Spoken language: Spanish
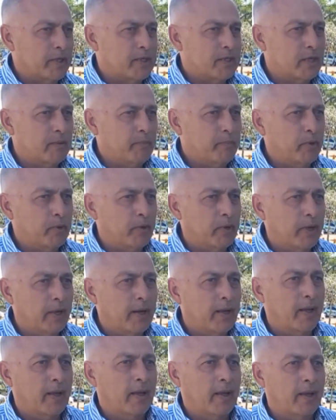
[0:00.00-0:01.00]
Al principio
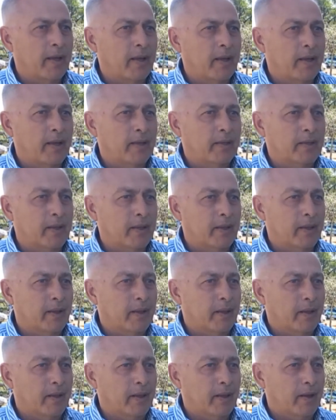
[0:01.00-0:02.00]
era...
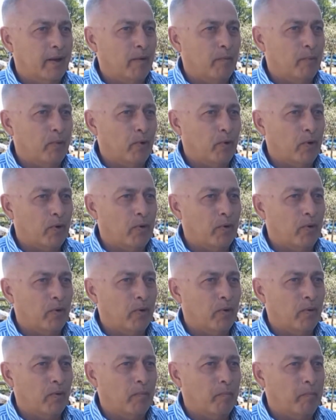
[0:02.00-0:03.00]
Eh, era un
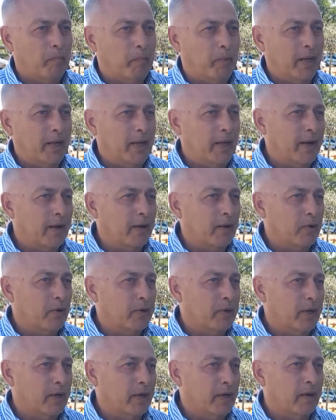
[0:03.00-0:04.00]
poco pelear
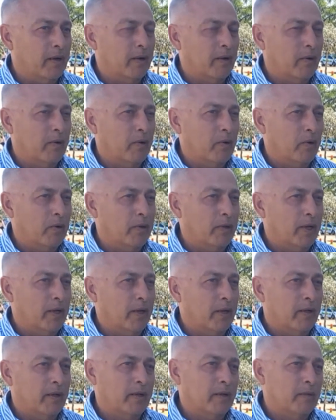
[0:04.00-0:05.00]
con el, con
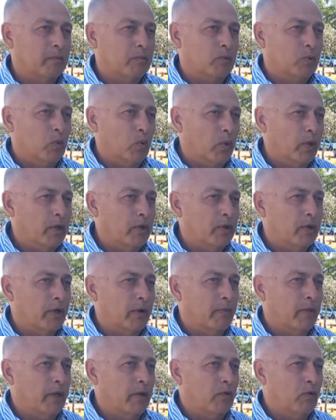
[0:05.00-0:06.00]
el dueño
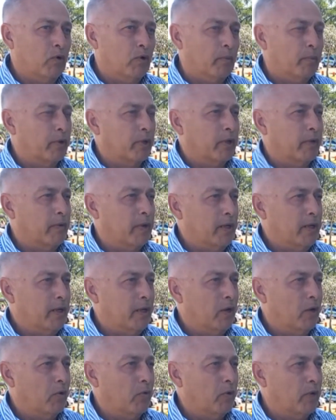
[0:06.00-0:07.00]
del vehículo porque
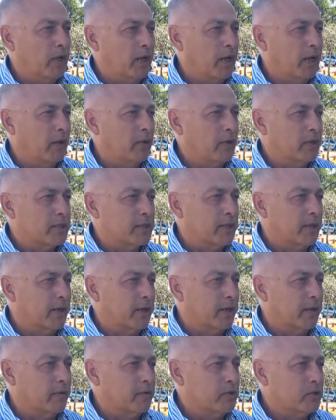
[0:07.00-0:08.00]
venía obligado a hacer
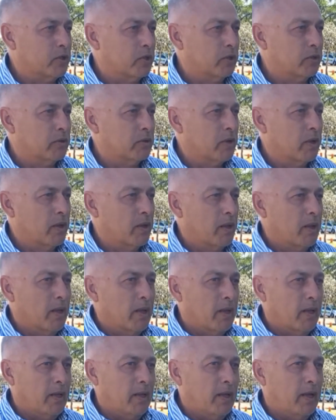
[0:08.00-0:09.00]
la revisión
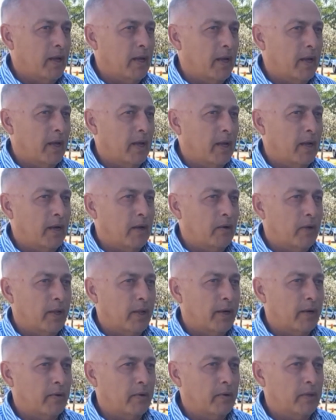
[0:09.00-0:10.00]
y a lo
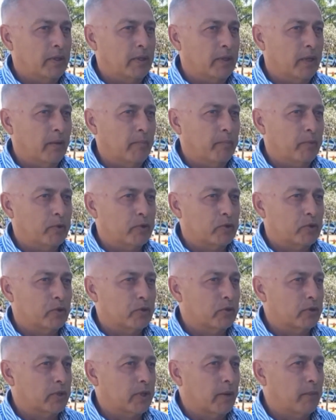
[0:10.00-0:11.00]
largo del tiempo
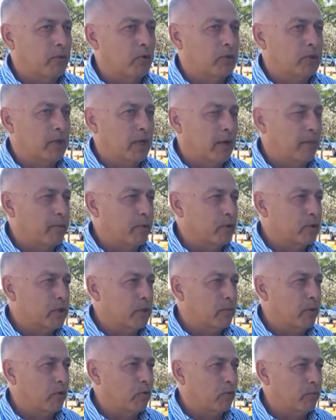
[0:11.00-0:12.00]
nosotros estamos ya
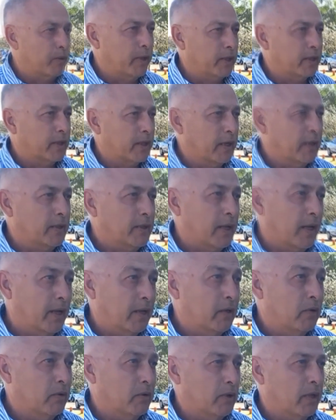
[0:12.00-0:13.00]
próximos a cumplir 30
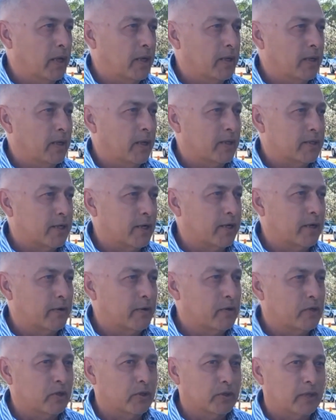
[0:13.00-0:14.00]
años de hacer
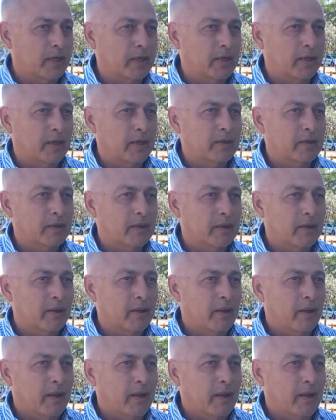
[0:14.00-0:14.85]
revisión técnica.